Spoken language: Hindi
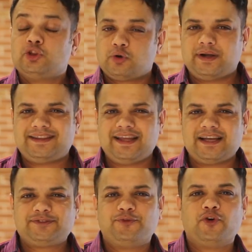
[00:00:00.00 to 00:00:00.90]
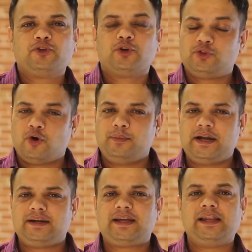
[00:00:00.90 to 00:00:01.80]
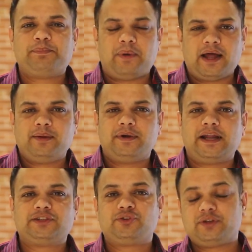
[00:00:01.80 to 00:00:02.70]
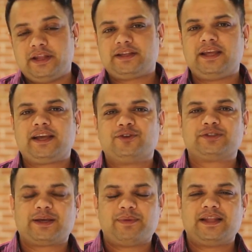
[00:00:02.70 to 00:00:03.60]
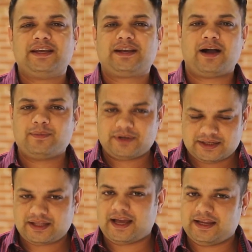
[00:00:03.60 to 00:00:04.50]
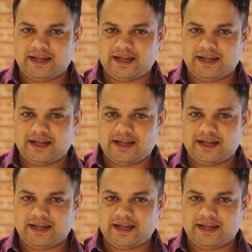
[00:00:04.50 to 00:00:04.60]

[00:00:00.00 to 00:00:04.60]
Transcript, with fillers: तो करते हैं इस फ़ोन को दो मिनट के लिए पानी में टेस्ट और देखते हैं कि उसके बाद ये काम करता है